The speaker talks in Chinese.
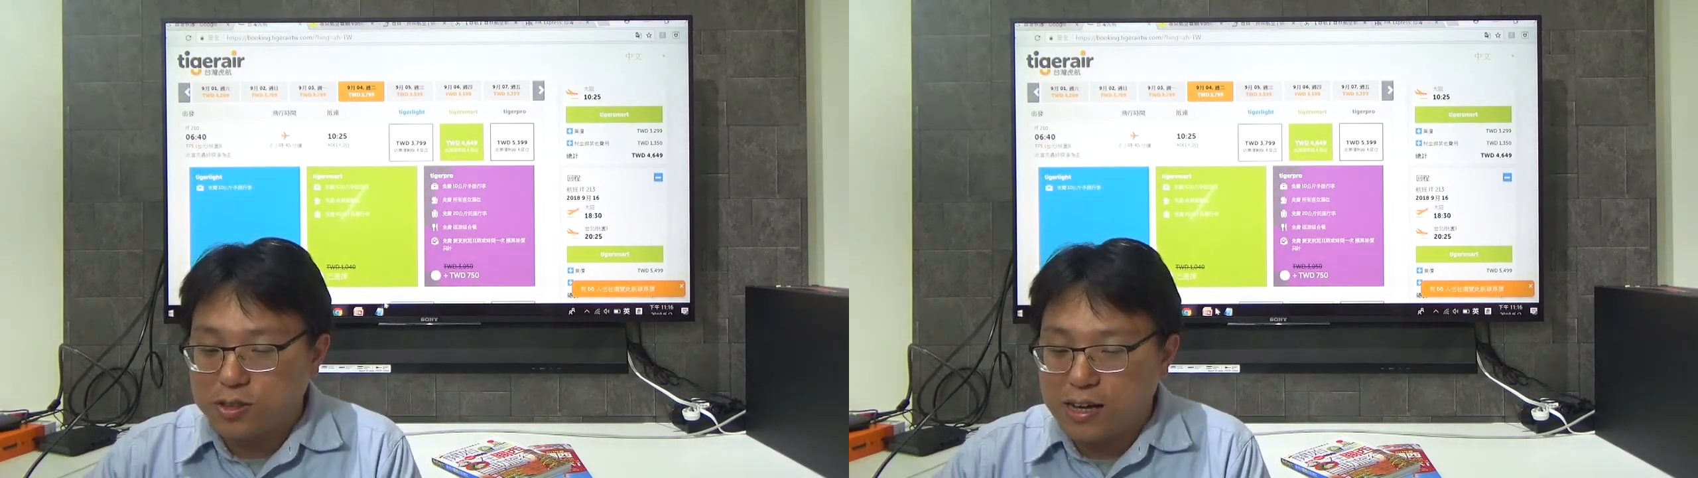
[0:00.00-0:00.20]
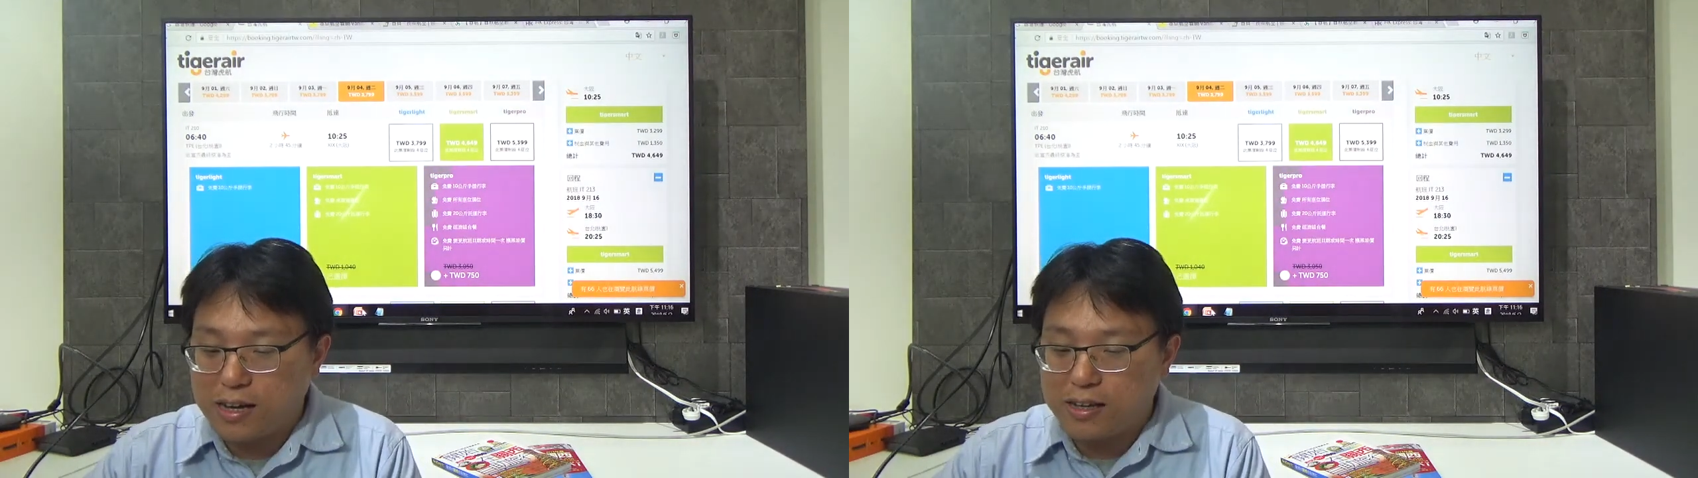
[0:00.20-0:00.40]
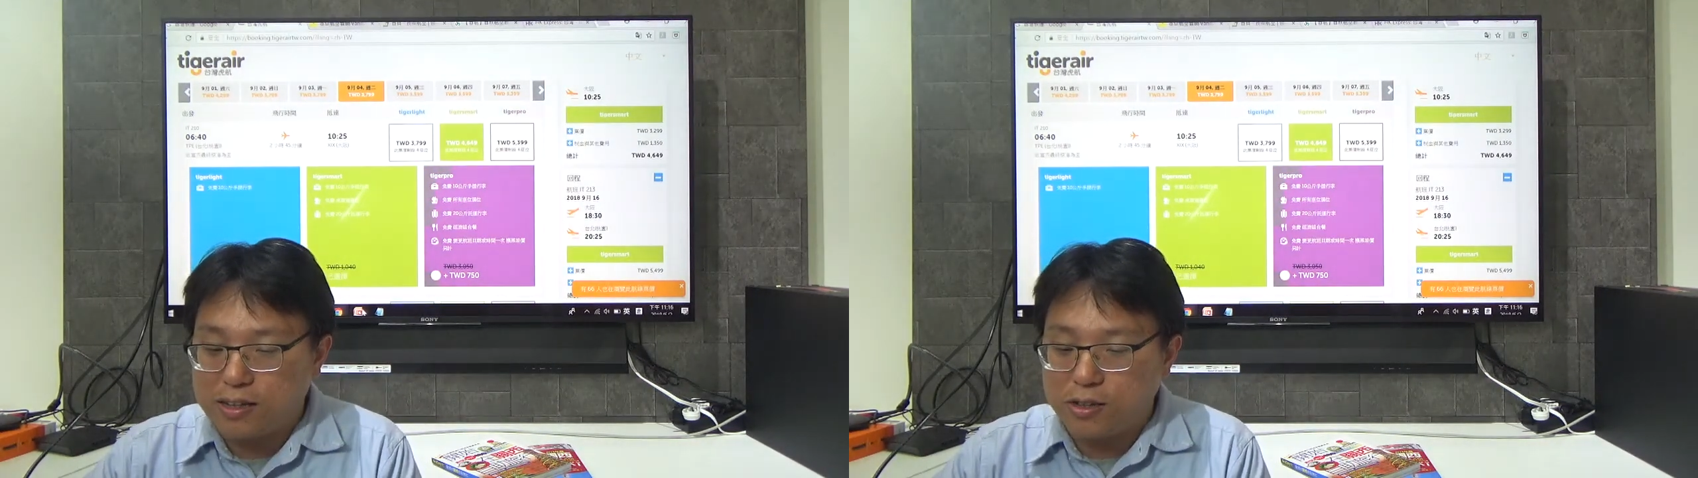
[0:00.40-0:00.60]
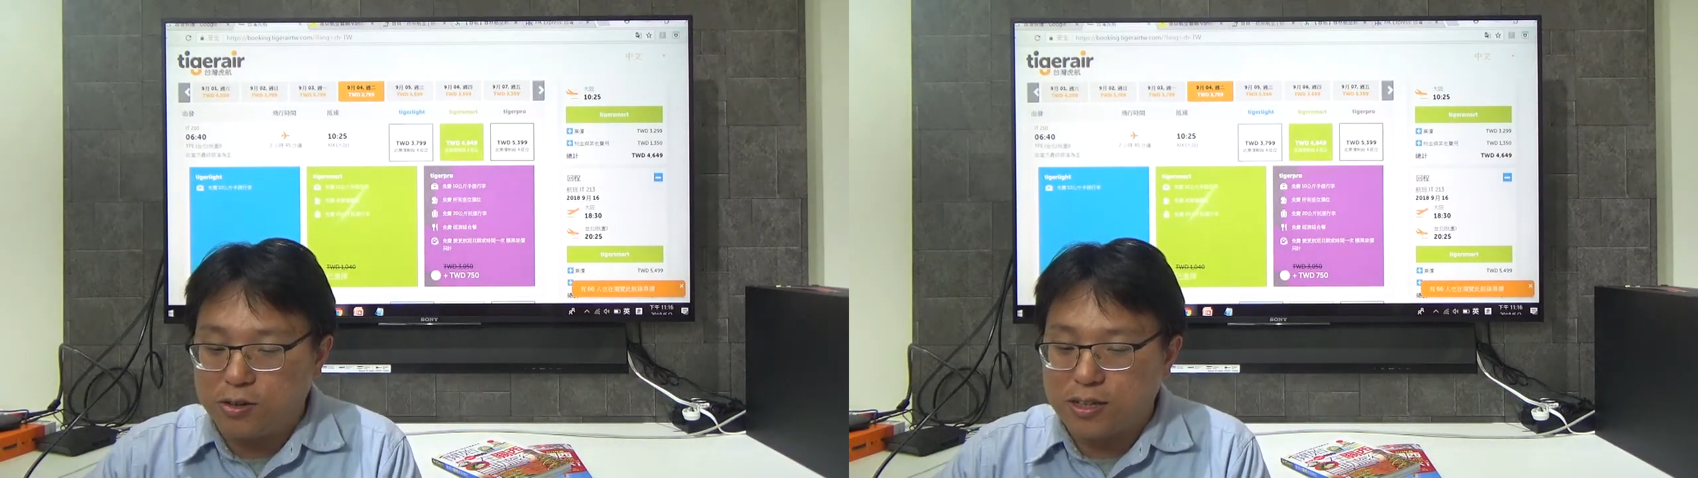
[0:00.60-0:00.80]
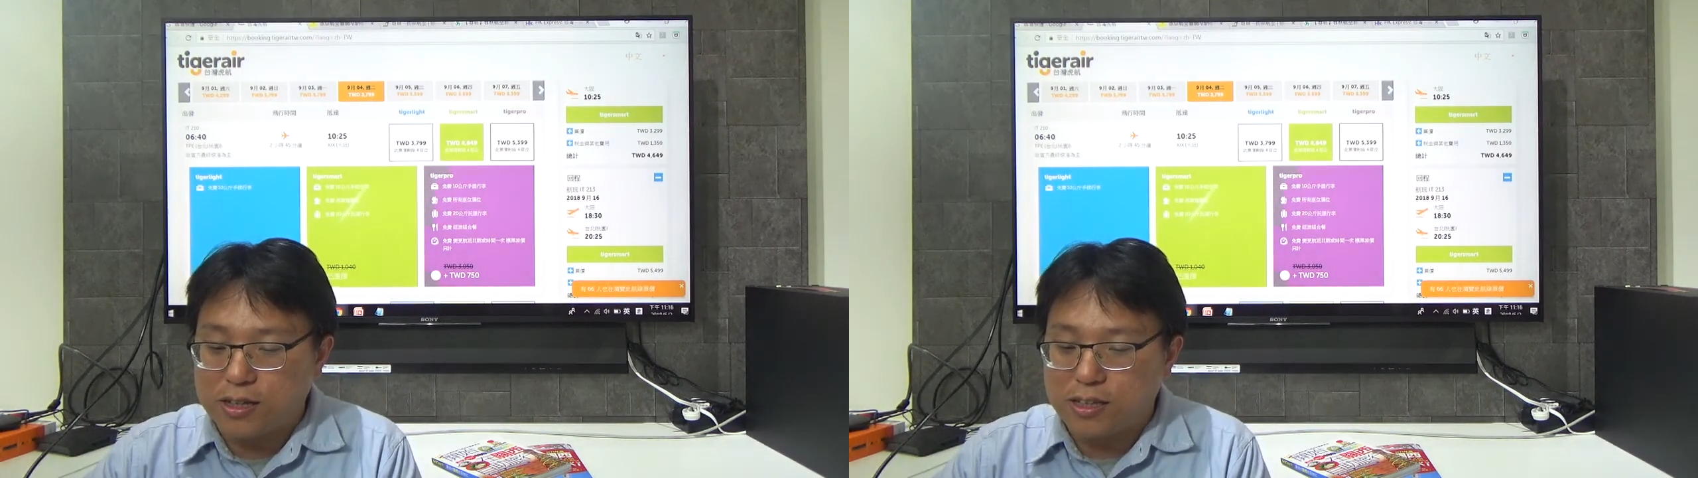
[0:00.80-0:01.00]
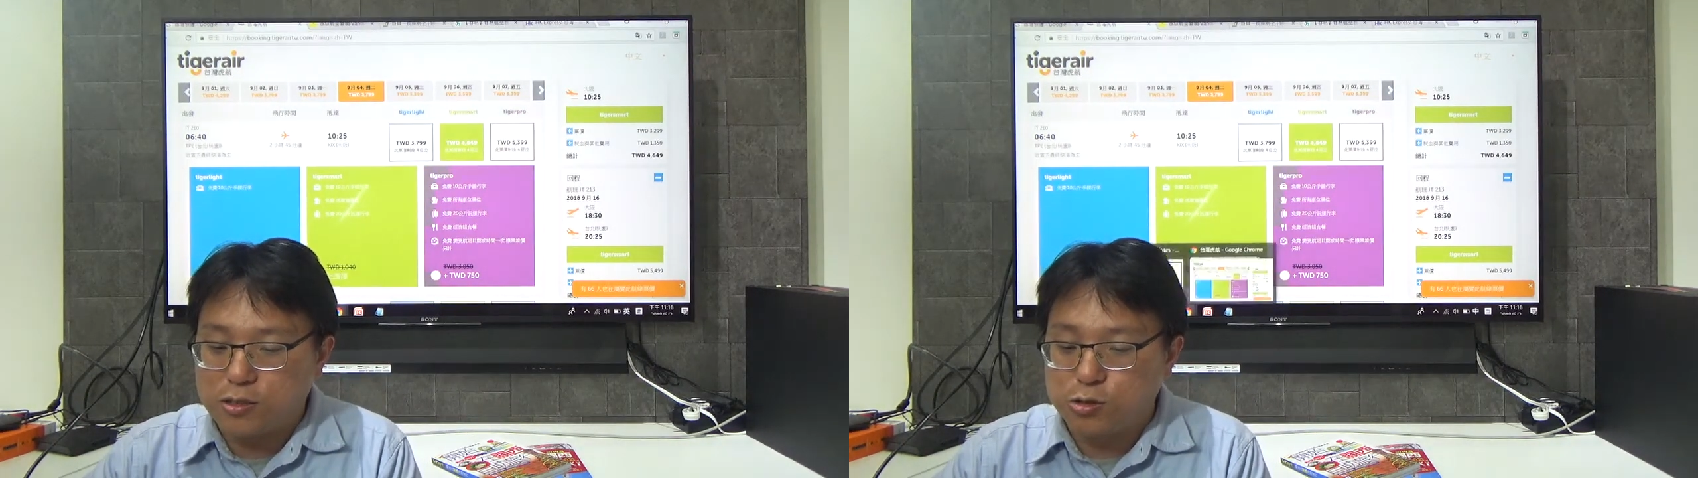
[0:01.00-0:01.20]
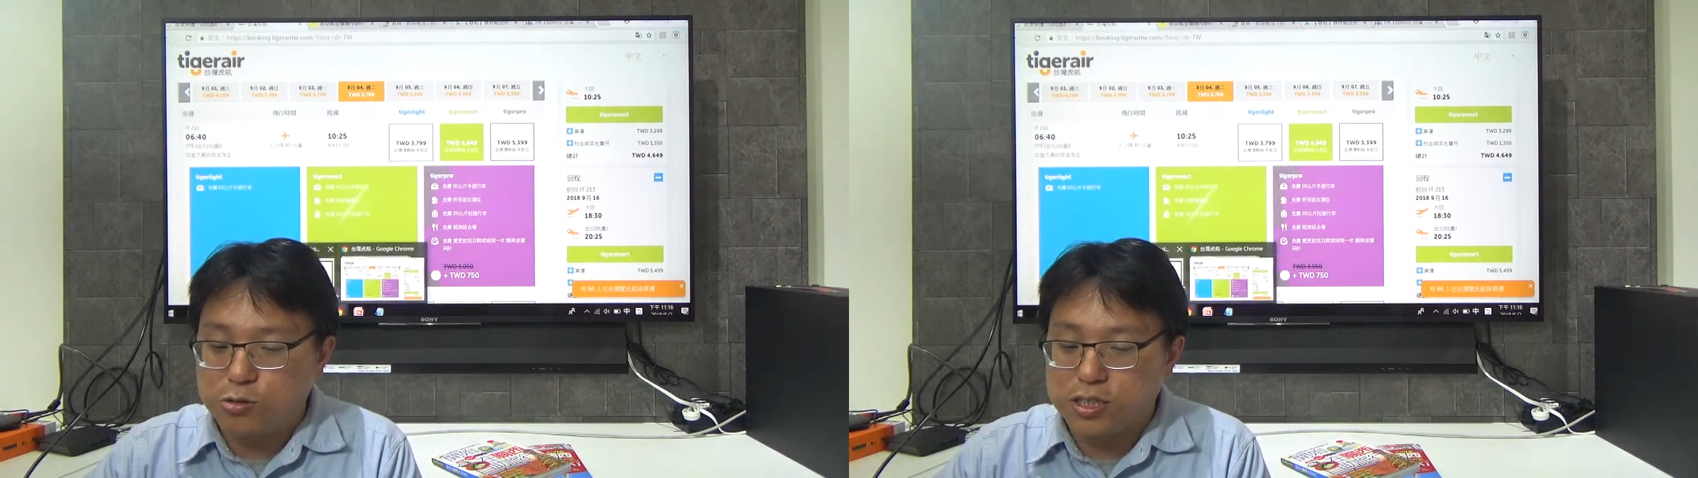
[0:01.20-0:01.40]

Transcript: 它有一个促